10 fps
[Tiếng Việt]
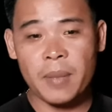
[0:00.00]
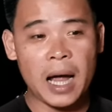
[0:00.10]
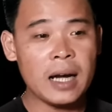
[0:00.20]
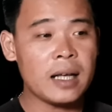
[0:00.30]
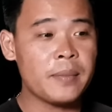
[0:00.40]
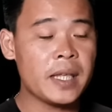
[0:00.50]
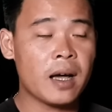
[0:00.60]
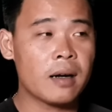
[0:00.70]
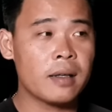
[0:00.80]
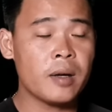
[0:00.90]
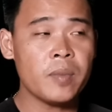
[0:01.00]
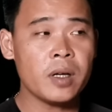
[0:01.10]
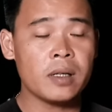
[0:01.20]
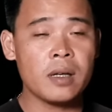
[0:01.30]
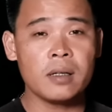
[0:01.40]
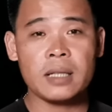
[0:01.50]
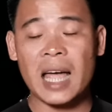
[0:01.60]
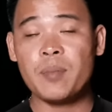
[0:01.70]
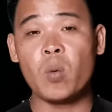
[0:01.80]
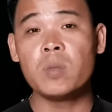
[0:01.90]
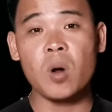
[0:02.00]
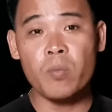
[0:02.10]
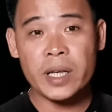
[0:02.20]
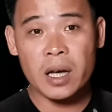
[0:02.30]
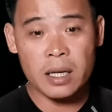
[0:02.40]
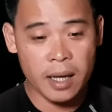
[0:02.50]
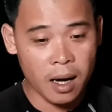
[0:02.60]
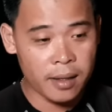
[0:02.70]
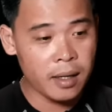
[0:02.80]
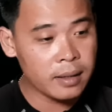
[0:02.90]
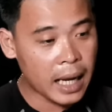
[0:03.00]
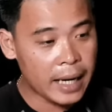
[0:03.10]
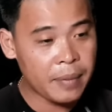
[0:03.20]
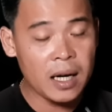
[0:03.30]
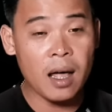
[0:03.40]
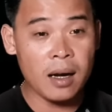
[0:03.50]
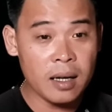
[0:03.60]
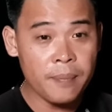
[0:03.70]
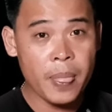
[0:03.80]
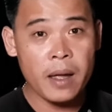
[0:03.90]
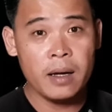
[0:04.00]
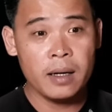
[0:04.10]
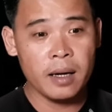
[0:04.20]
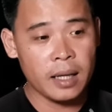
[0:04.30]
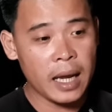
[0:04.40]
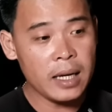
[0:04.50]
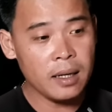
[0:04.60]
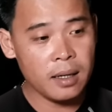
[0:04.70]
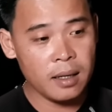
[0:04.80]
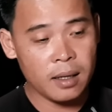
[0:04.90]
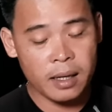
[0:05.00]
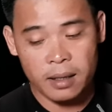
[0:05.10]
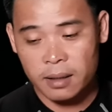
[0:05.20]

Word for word: bà lại bây giờ là giống như là chân tay bủng rủng hết trơn giờ chân tay bà lên á thì thấy